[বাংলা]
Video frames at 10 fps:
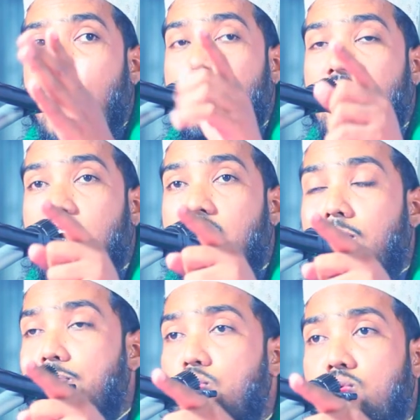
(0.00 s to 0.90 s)
আল্লাহ
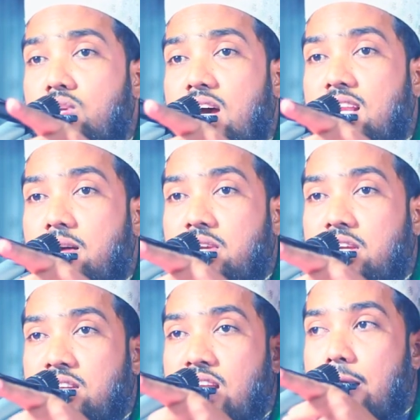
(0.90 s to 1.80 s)
রব্বুল
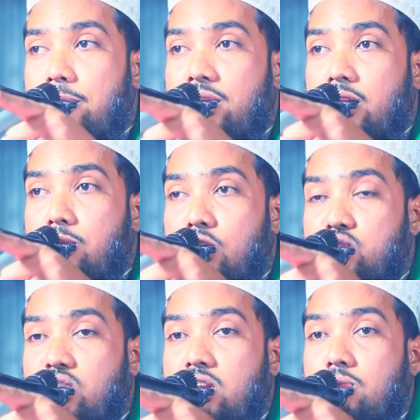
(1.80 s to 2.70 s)
আলমিন আপনার
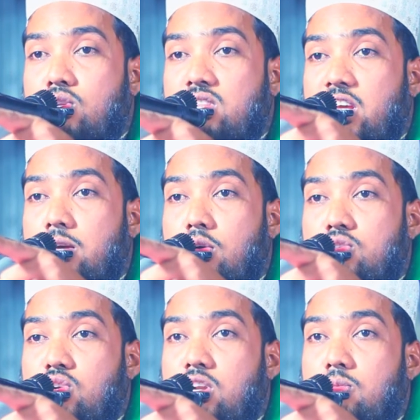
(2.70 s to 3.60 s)
বছরের মধ্যে এই
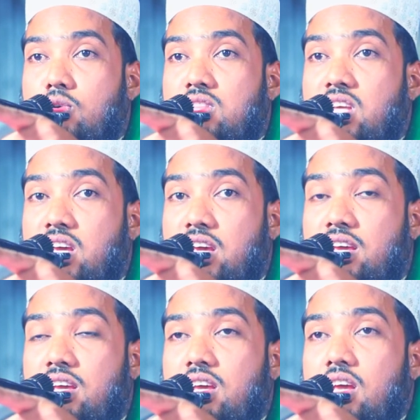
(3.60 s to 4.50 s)
বছরের মধ্যে
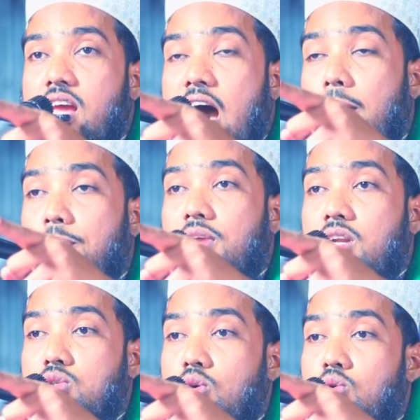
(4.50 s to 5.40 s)
আপনার
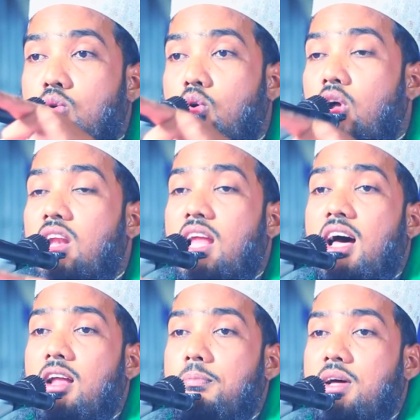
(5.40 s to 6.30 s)
জন্য
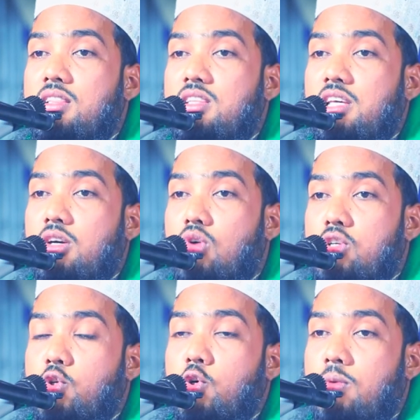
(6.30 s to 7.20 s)
কল্যাণ বাদ দিয়ে
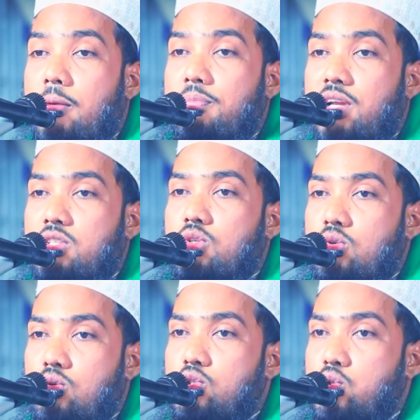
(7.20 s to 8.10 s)
গজব আপনার
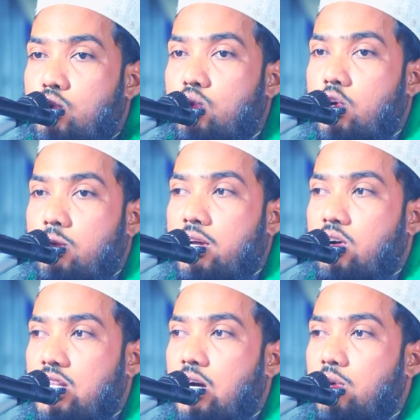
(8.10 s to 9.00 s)
জন্য শুরু করবে
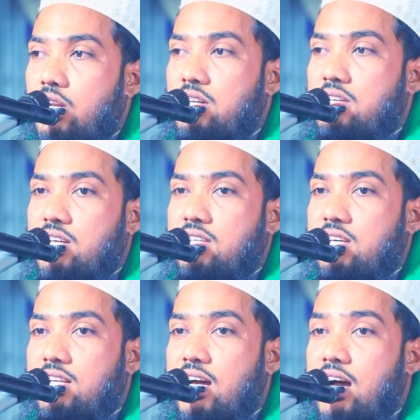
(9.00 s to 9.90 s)
কথা বলেন ঠিক
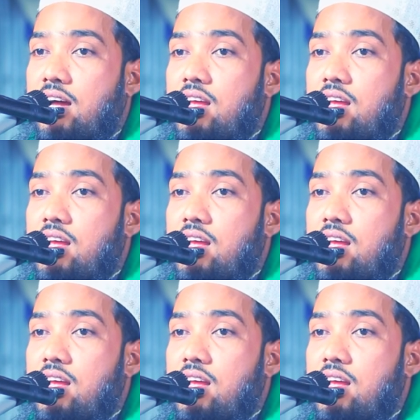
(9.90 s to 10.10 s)
কিনা